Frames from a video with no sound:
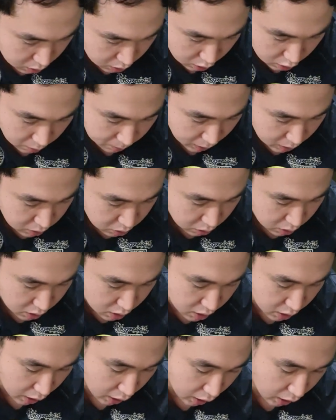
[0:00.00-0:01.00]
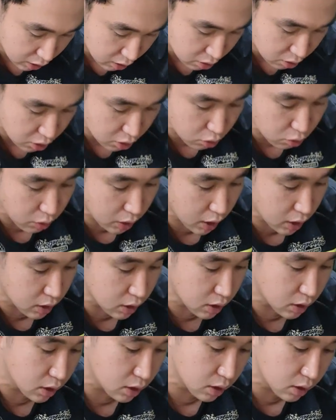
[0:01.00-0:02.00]
일반 기계 같은
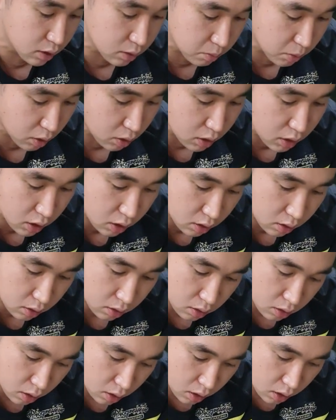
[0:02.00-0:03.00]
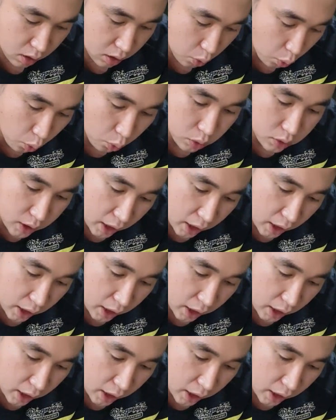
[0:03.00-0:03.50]
경우에는 뭐요